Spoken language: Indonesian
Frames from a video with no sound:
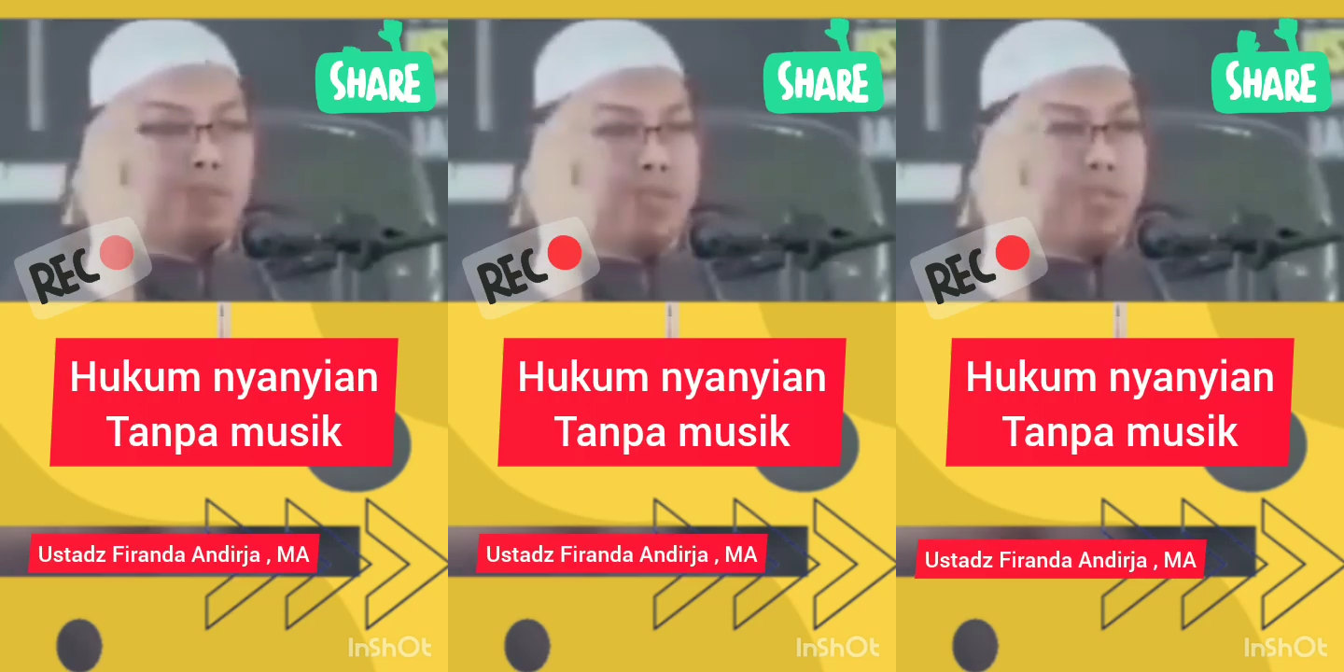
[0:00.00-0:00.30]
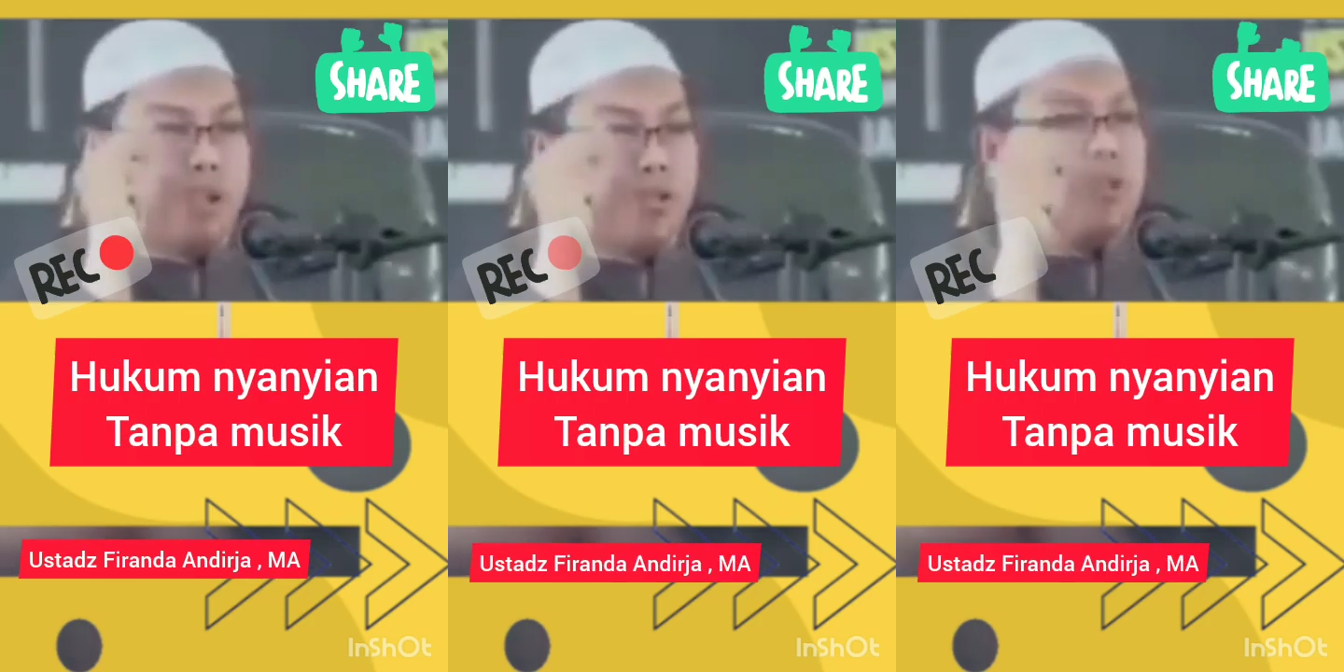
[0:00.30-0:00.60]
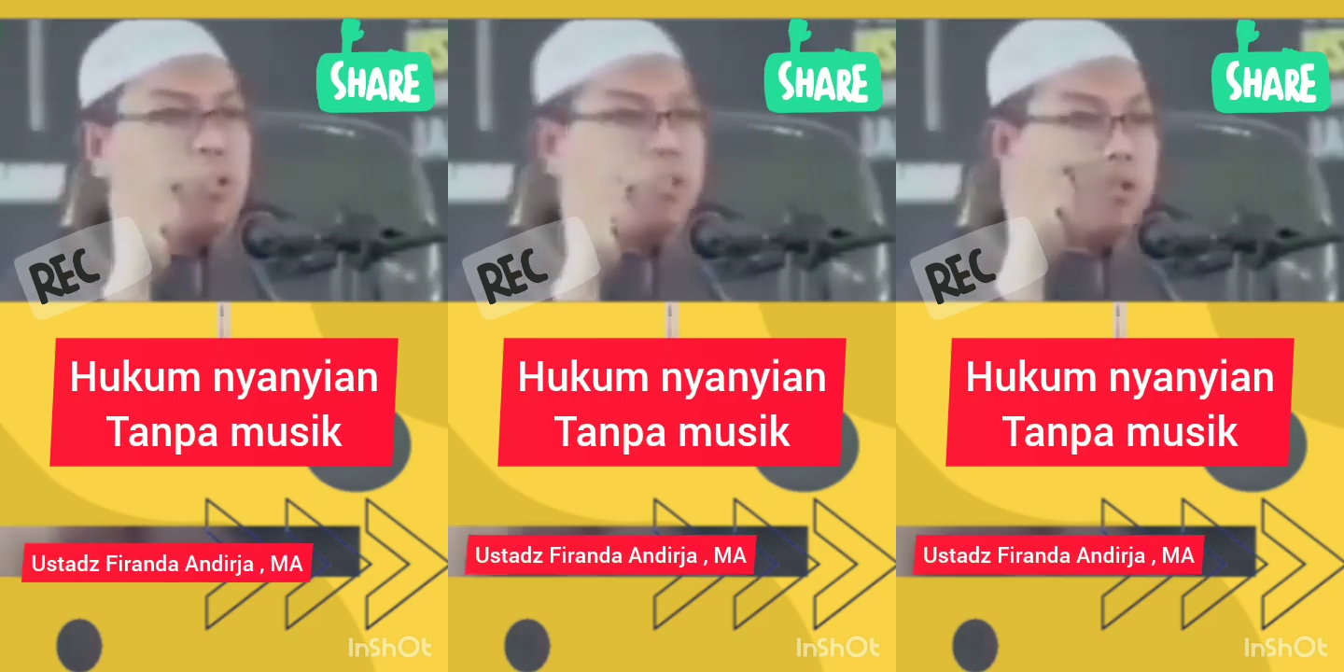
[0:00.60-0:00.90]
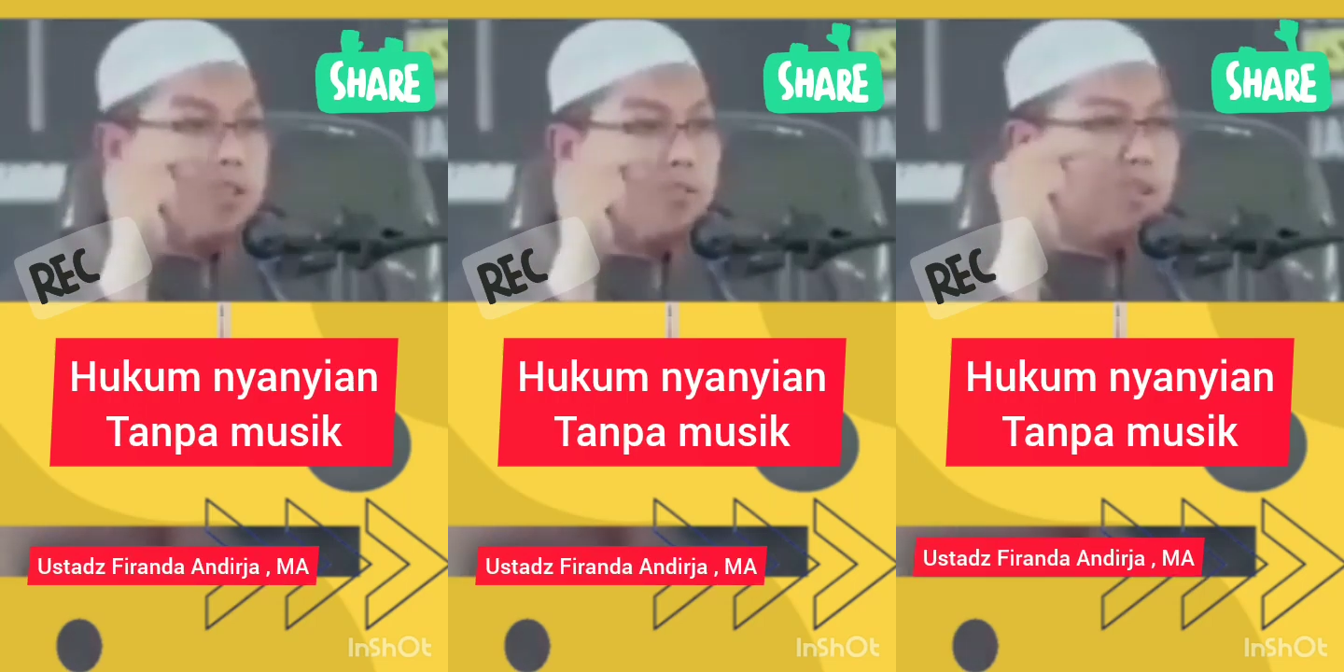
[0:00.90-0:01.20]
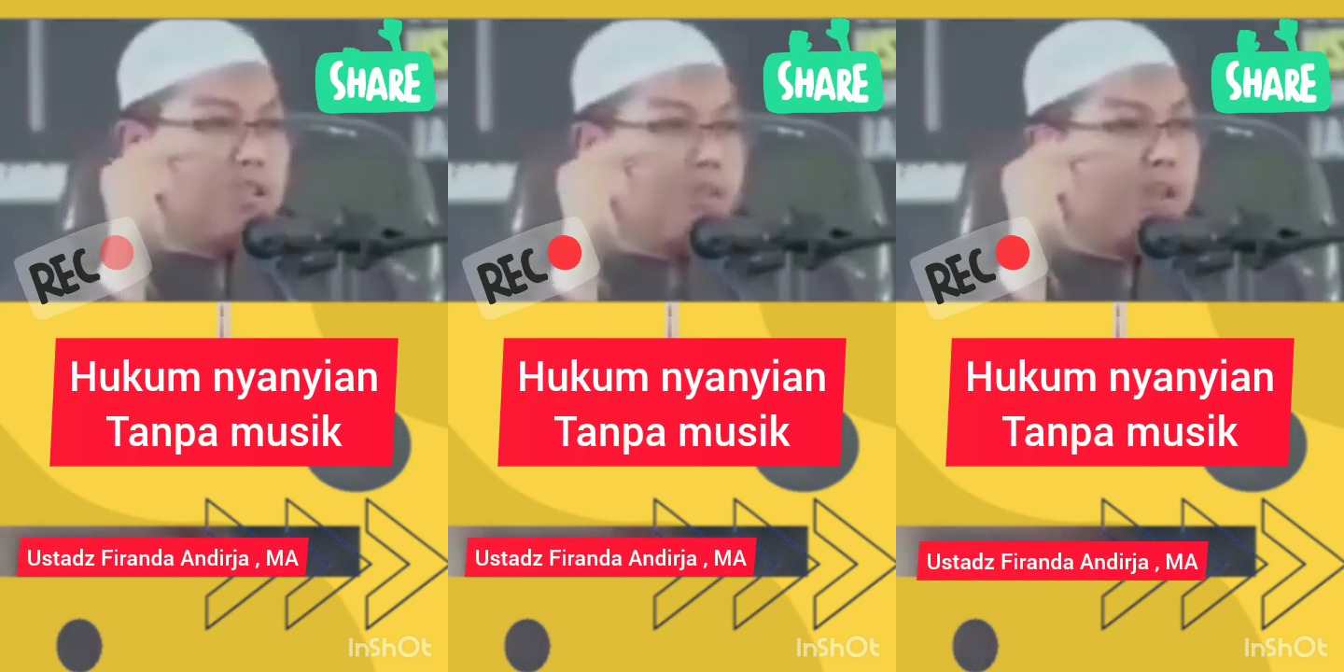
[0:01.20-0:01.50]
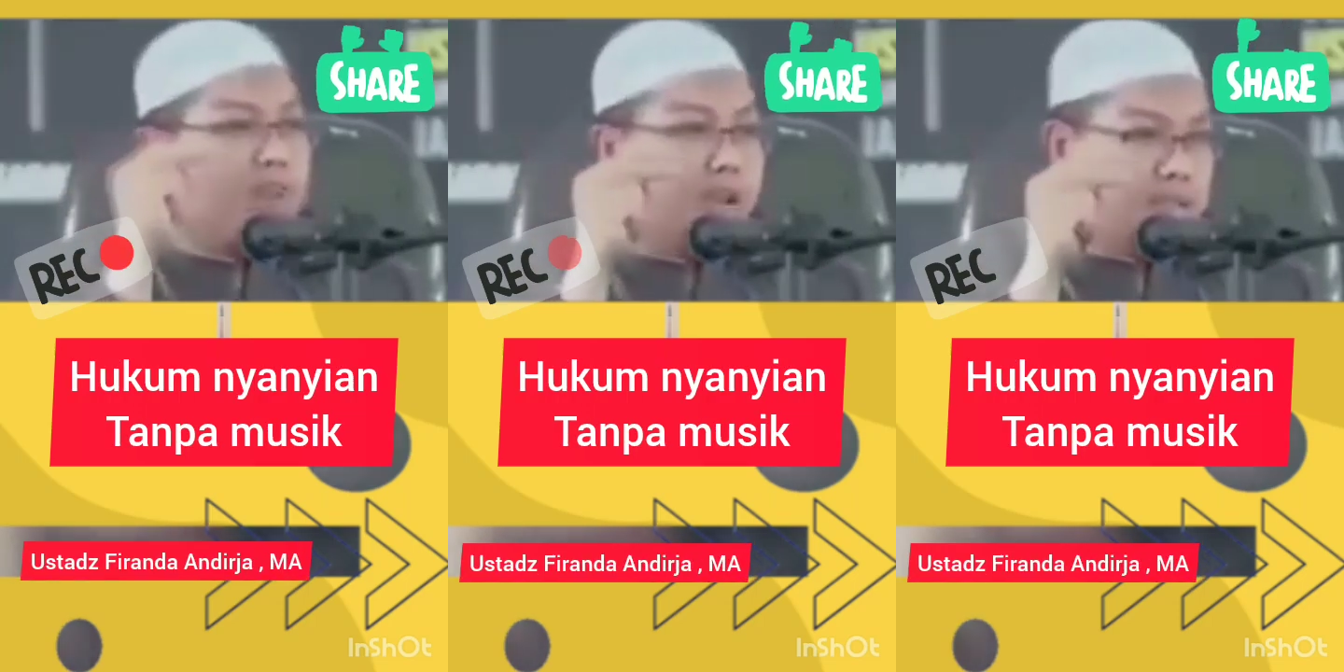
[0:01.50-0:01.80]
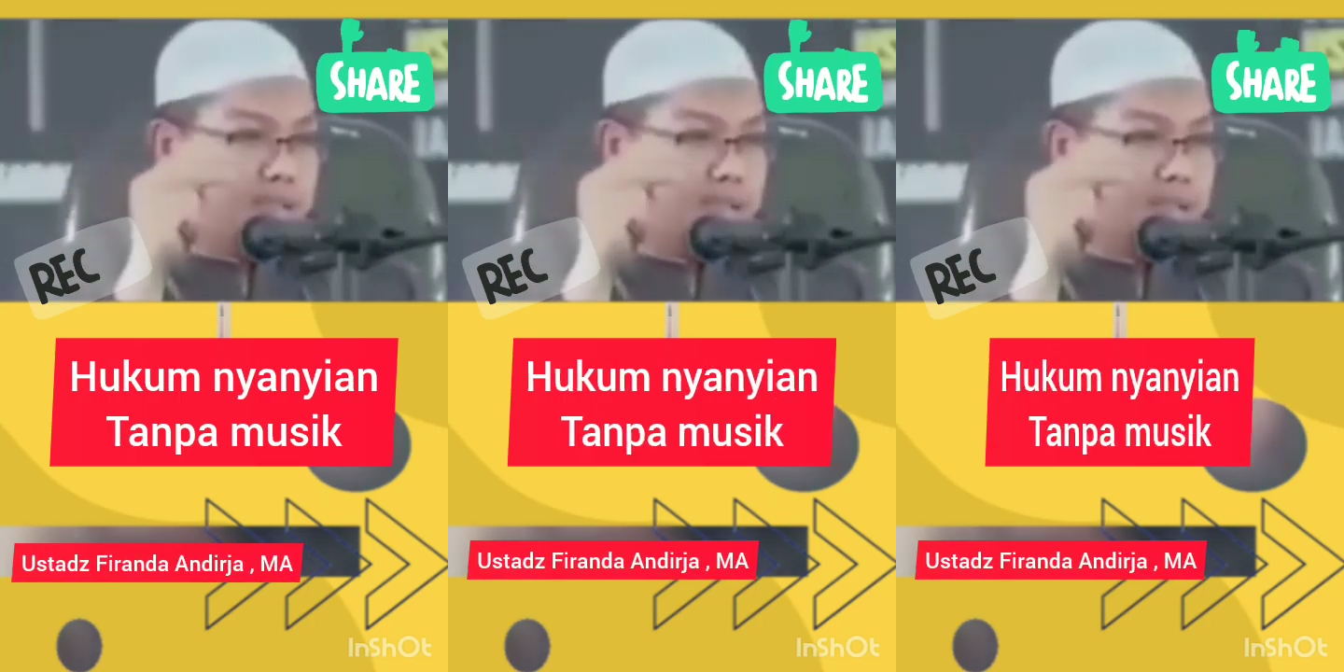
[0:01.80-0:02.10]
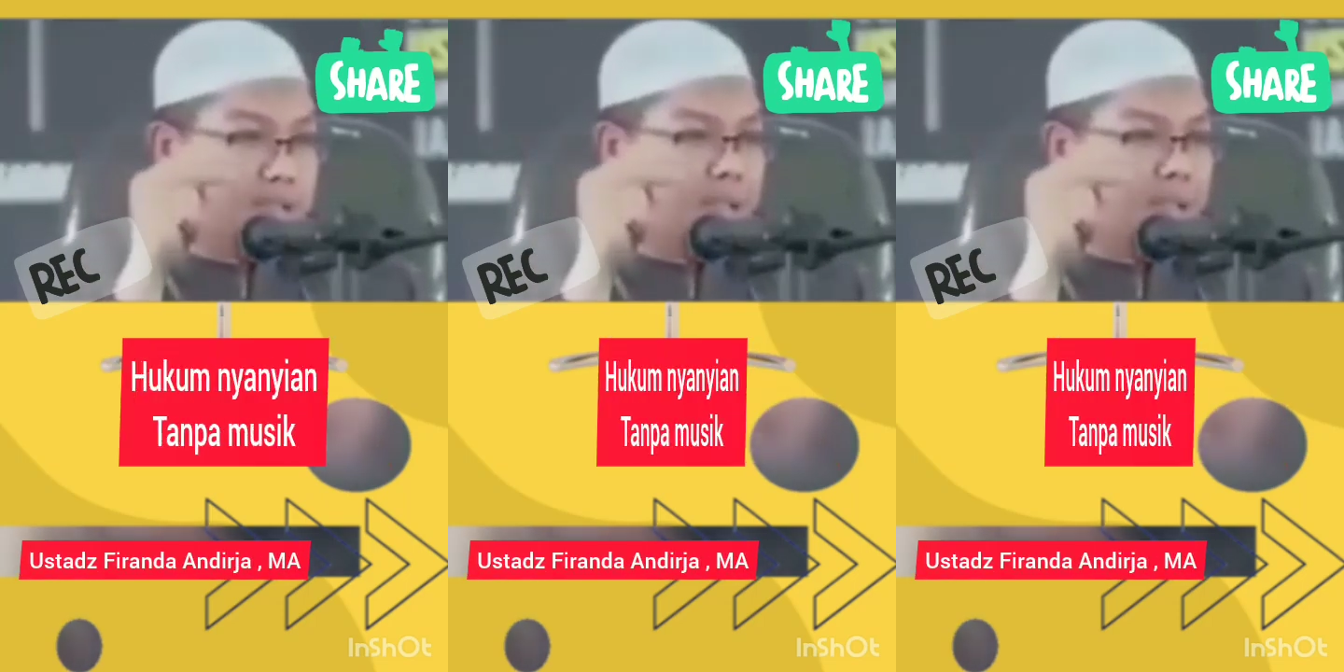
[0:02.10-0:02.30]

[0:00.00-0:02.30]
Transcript: tanpa musik sebagian dijelaskan oleh Ibnu Rajab Al-Hambali